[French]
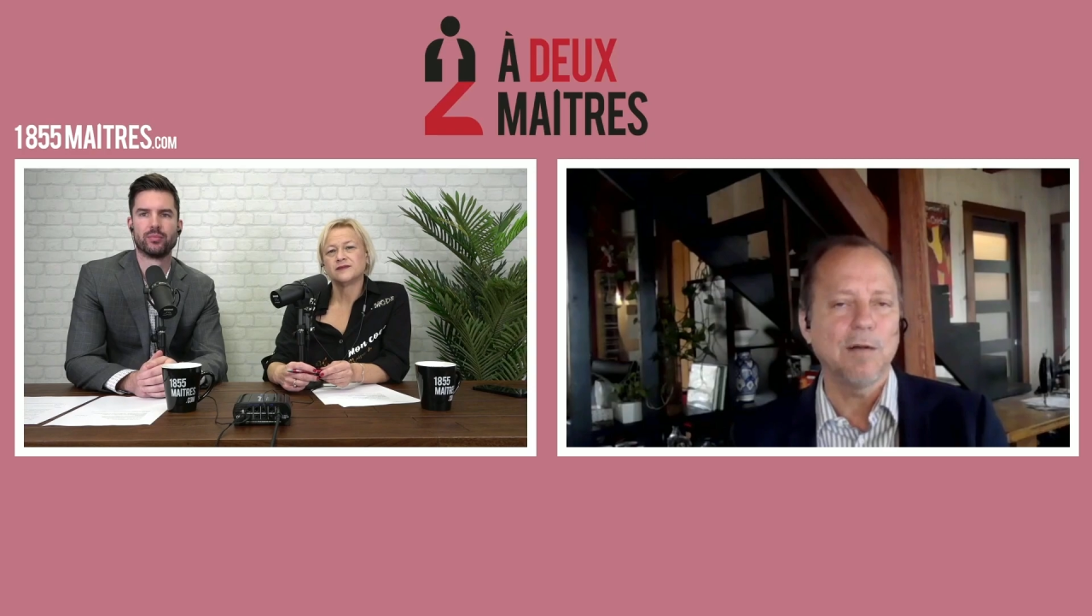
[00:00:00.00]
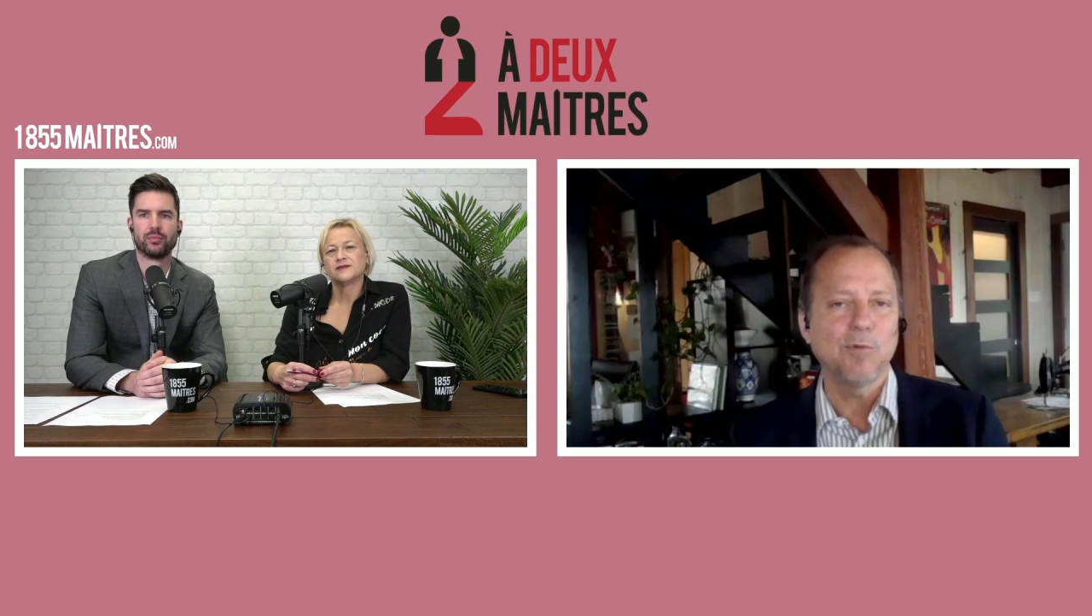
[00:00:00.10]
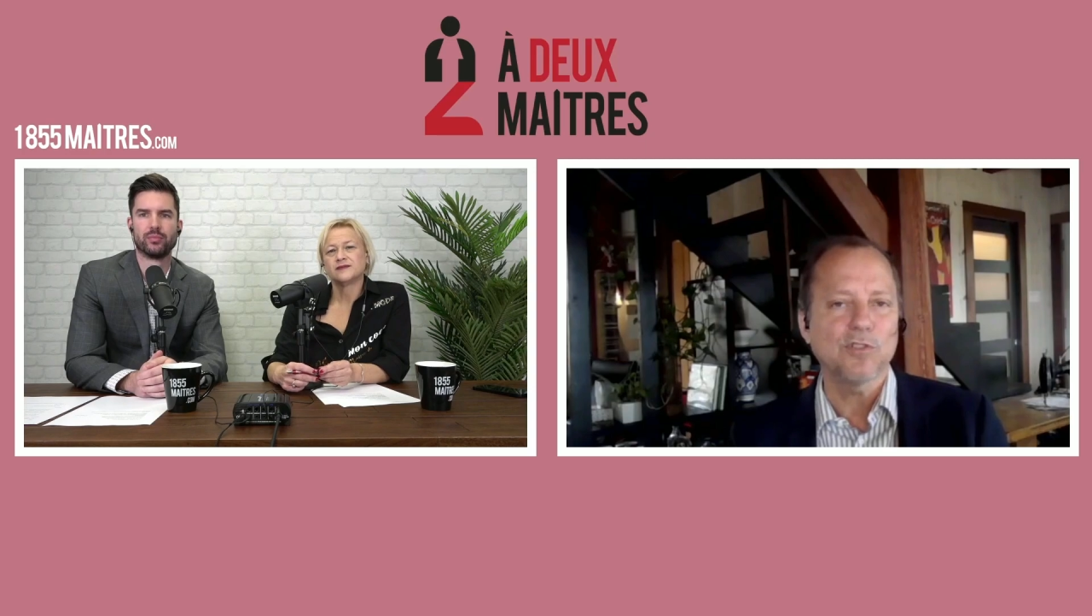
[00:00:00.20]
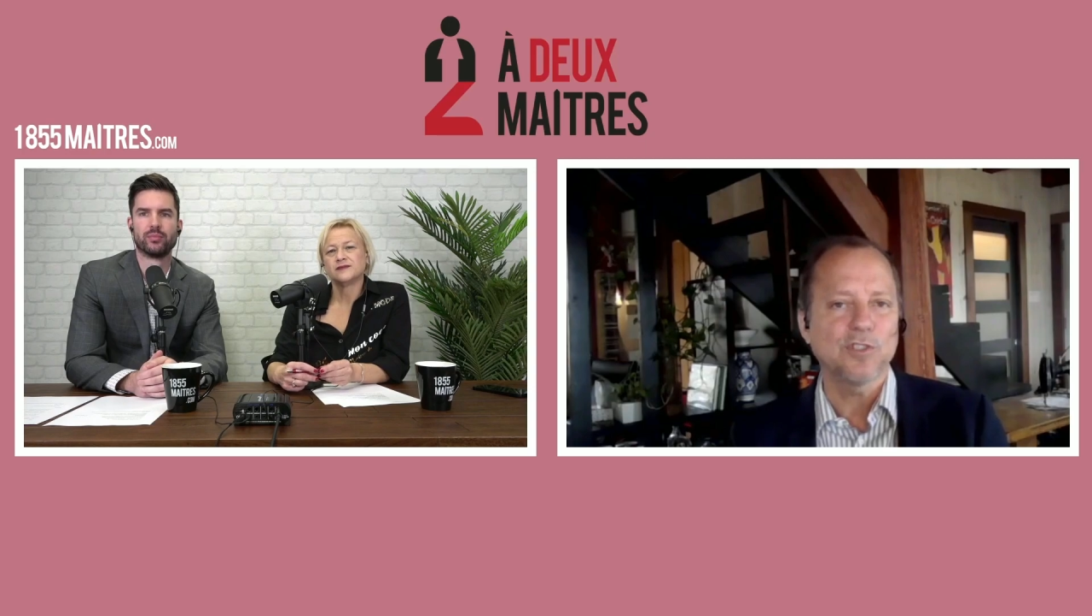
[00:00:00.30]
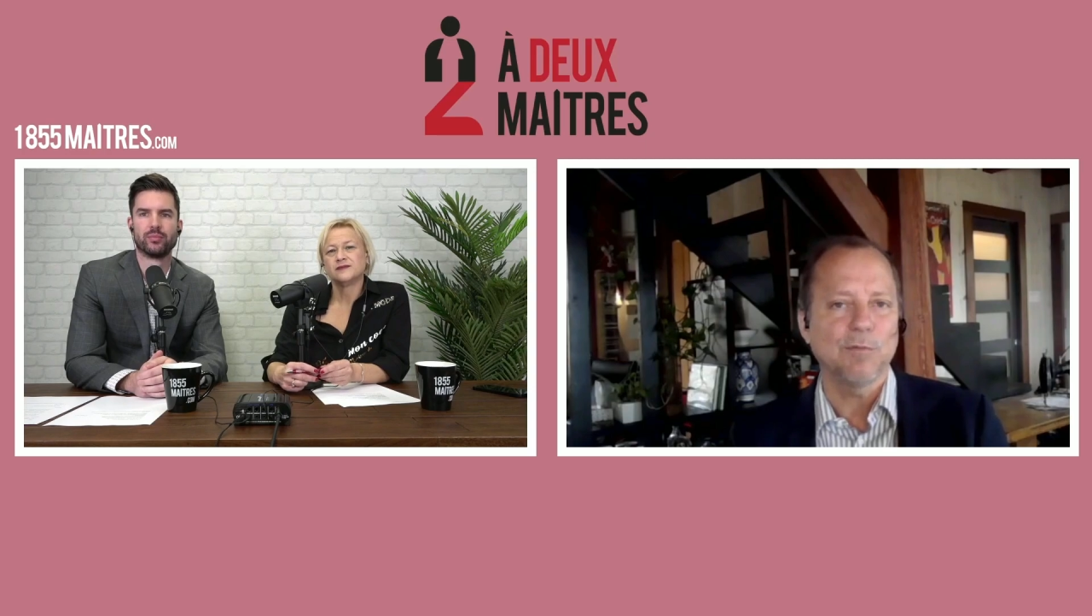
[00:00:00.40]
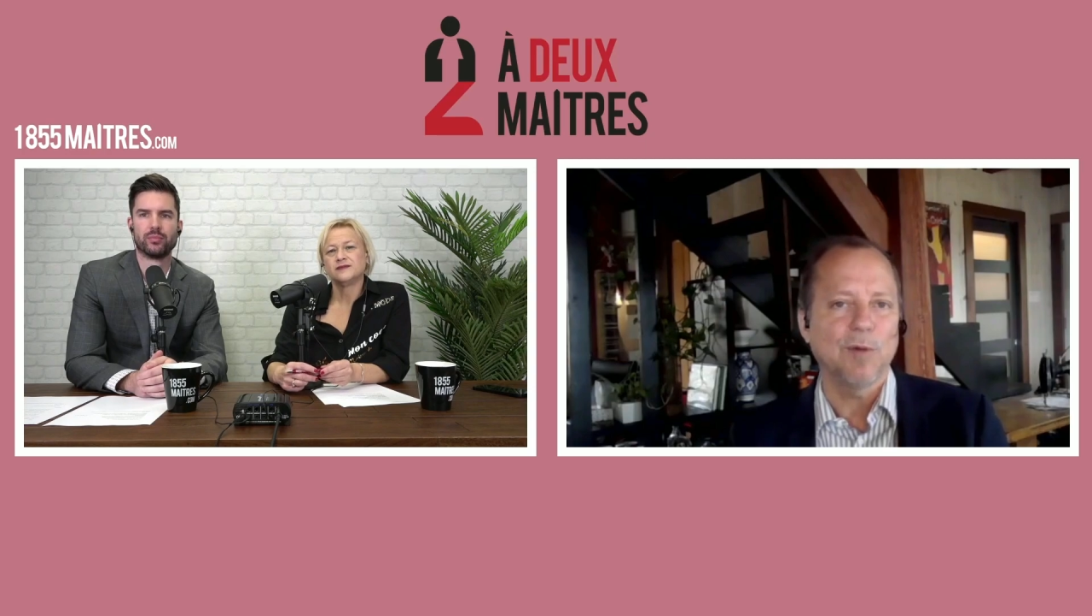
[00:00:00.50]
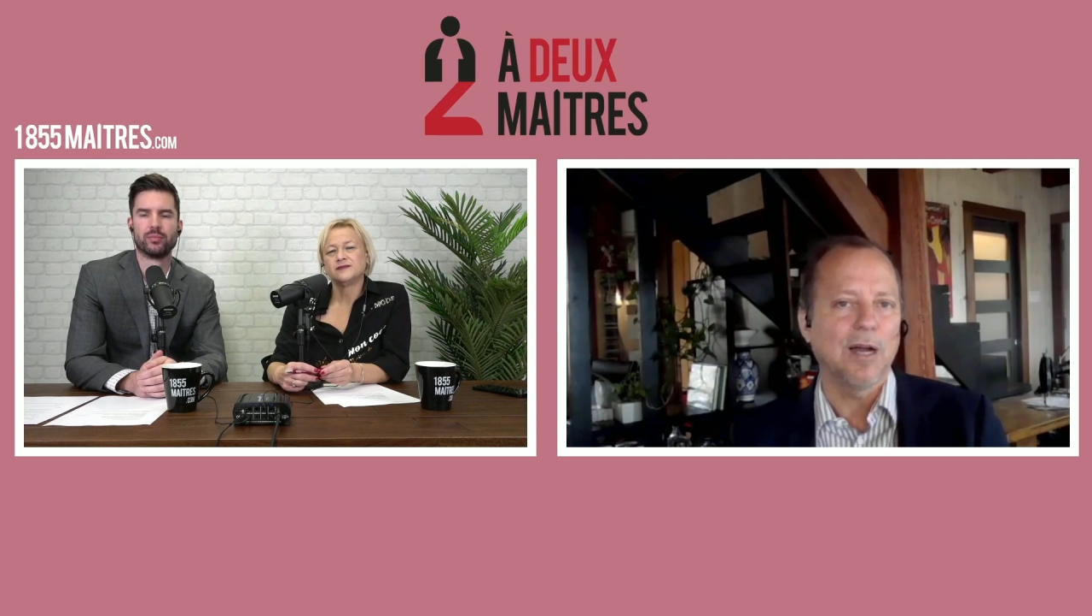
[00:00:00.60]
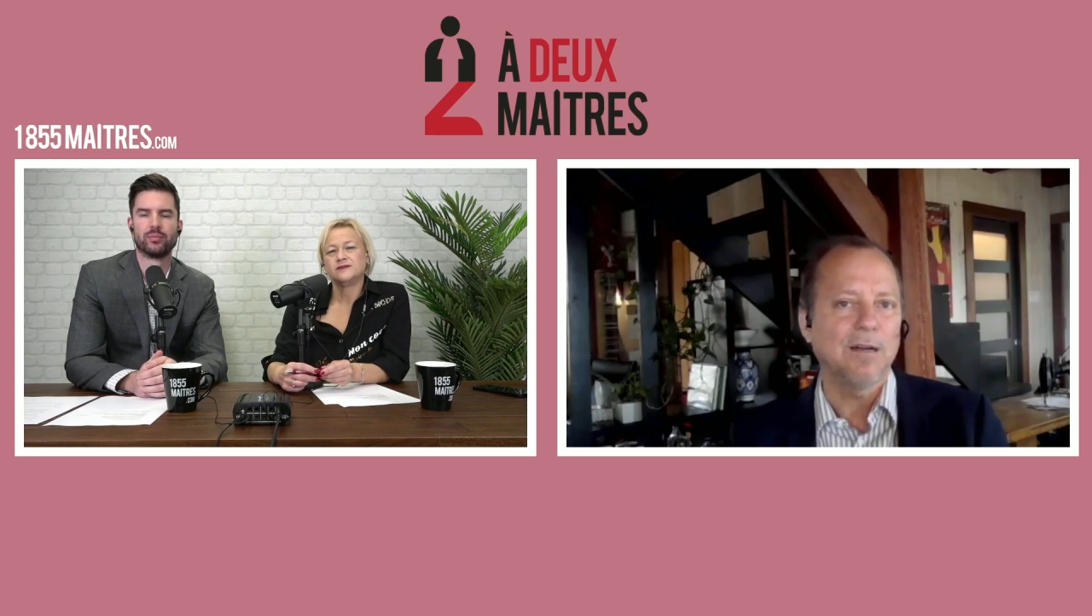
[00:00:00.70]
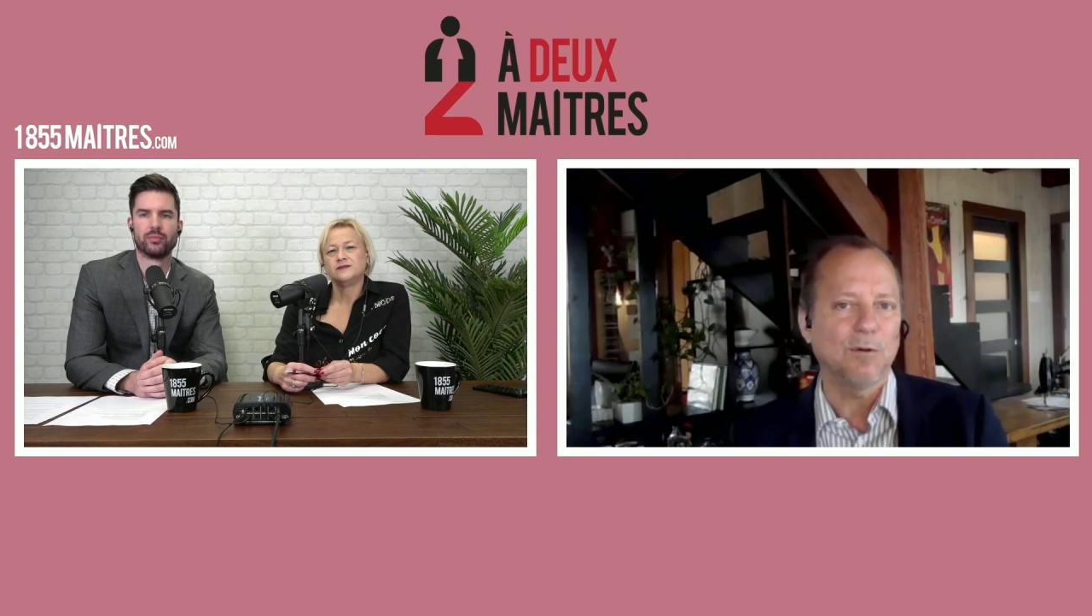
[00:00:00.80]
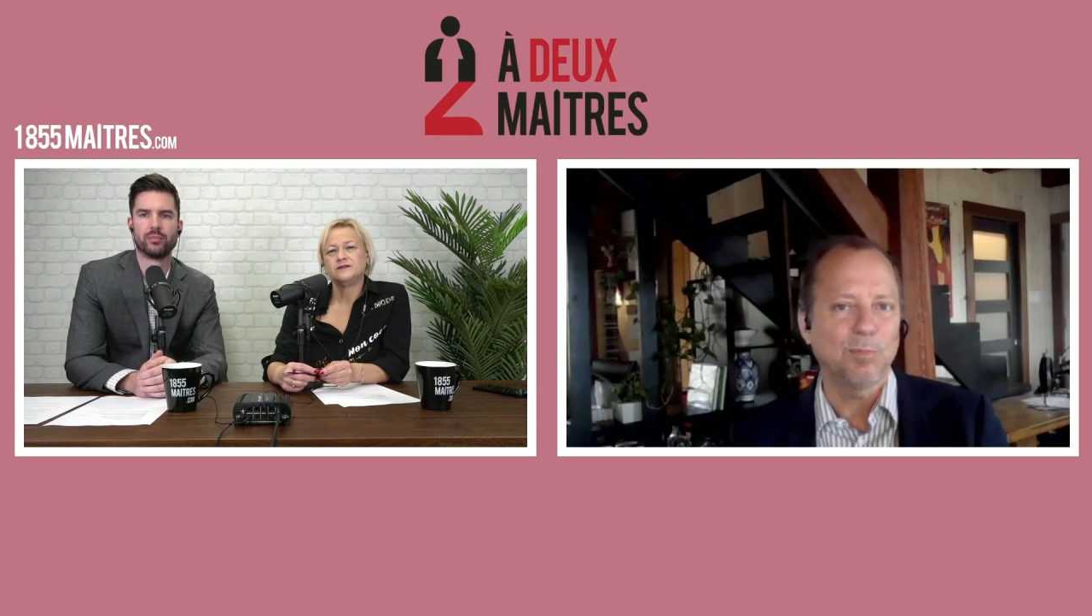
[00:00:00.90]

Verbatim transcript: remboursement,